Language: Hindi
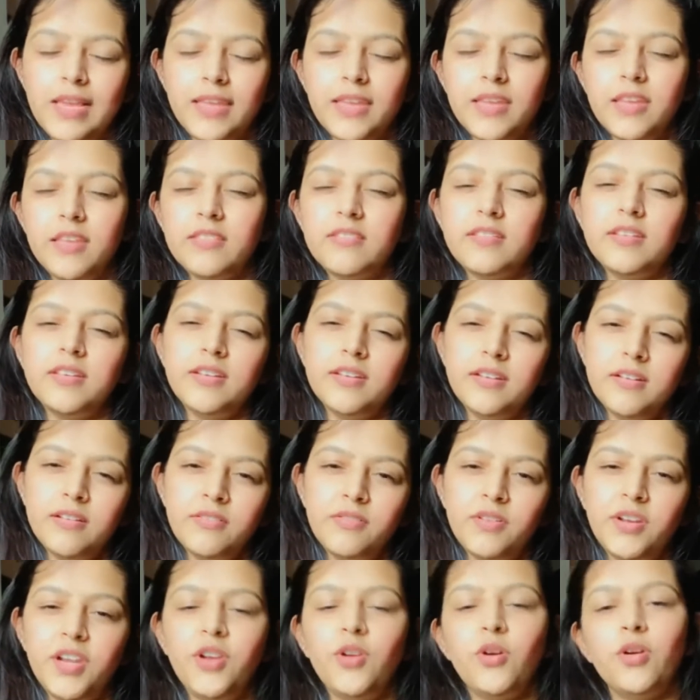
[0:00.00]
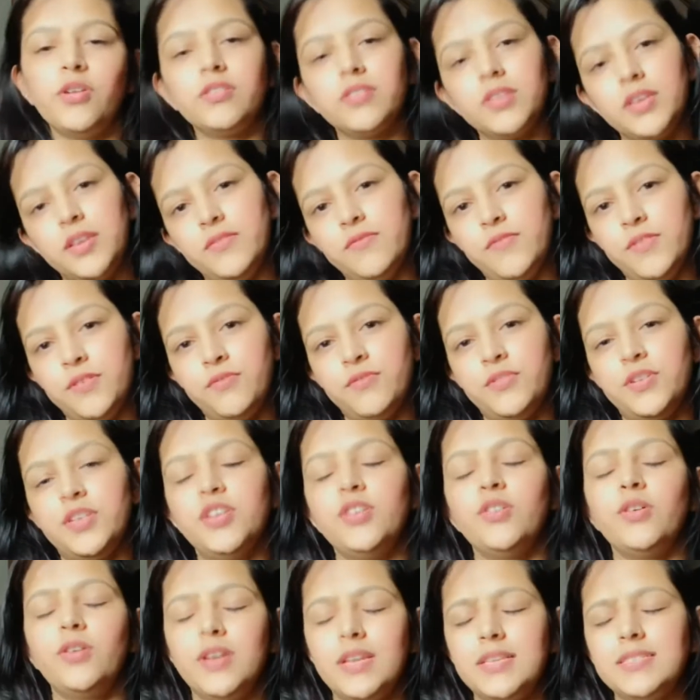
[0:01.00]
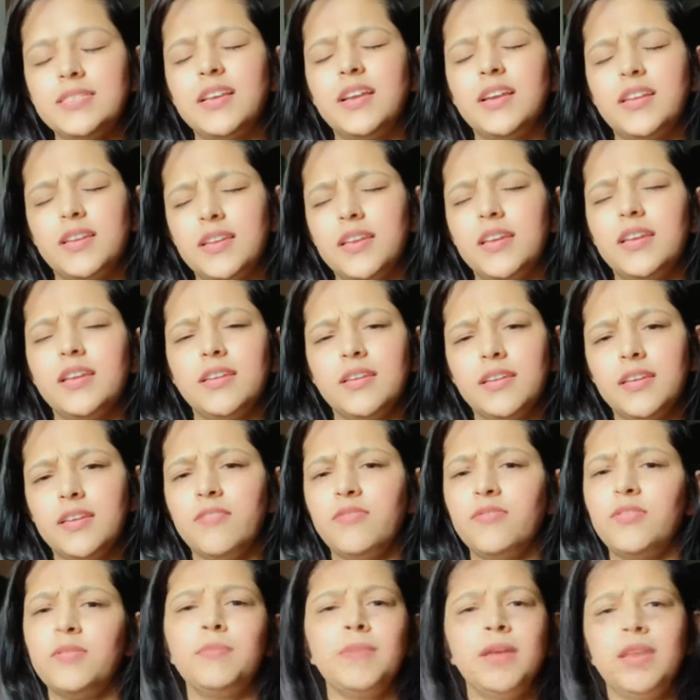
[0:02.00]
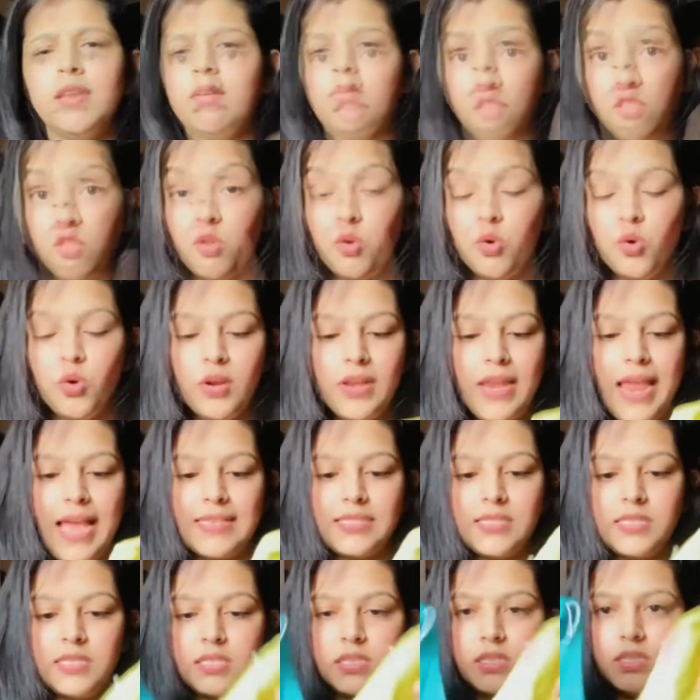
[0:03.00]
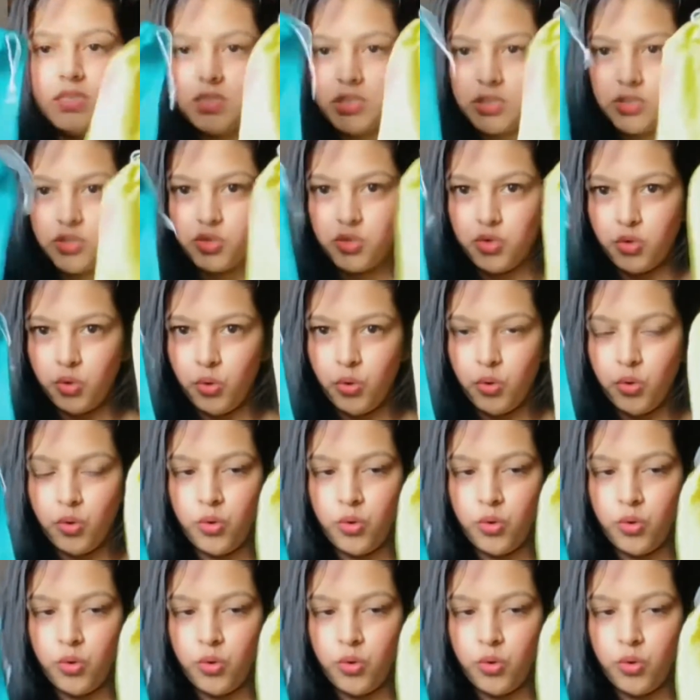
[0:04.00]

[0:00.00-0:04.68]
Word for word: कि 300 और 350 और ऐसा करके करके फिर मैंने बोला तो ग्लासेस जो